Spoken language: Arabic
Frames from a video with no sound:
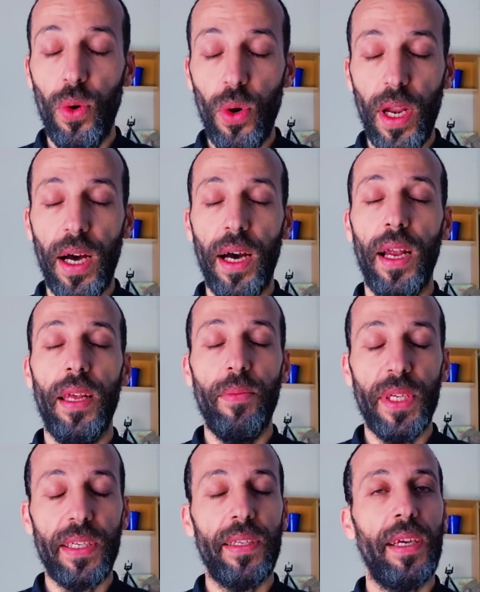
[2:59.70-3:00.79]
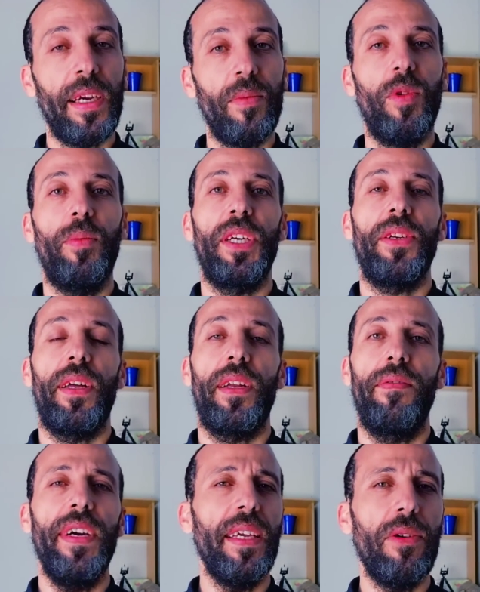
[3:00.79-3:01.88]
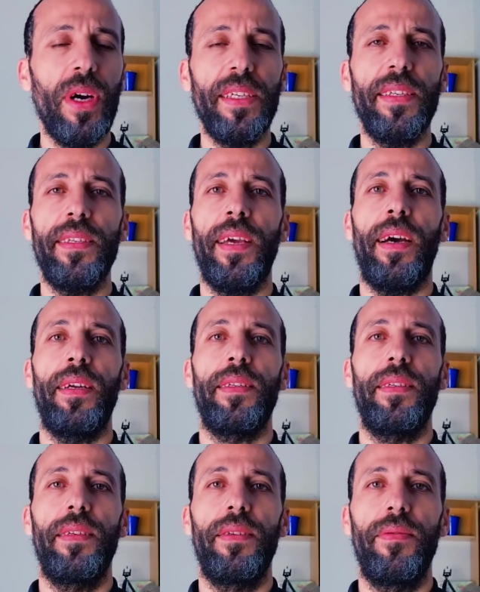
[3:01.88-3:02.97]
قلها لما تستيقظ مباشرة في أي وقت استيقظت